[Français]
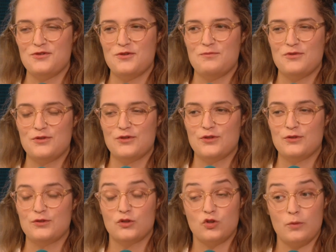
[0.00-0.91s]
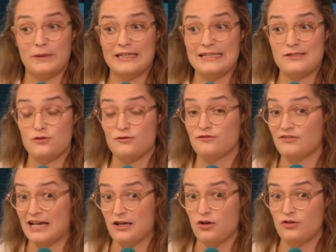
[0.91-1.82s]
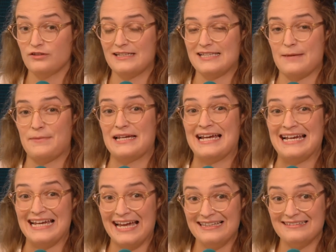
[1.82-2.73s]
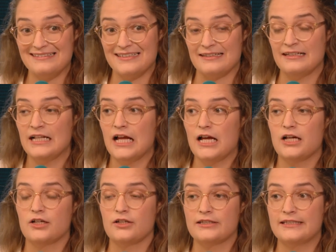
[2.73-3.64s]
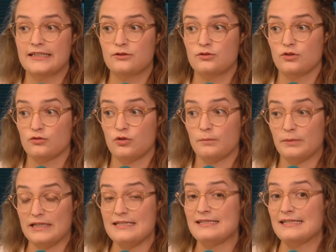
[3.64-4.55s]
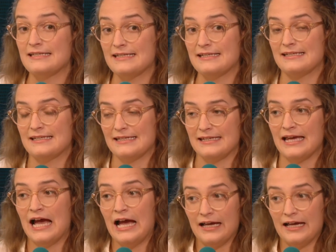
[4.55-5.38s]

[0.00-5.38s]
Une, entreprise de Finlande qui s'appelle Kland, euh, qui est une entreprise qui, qui, qui,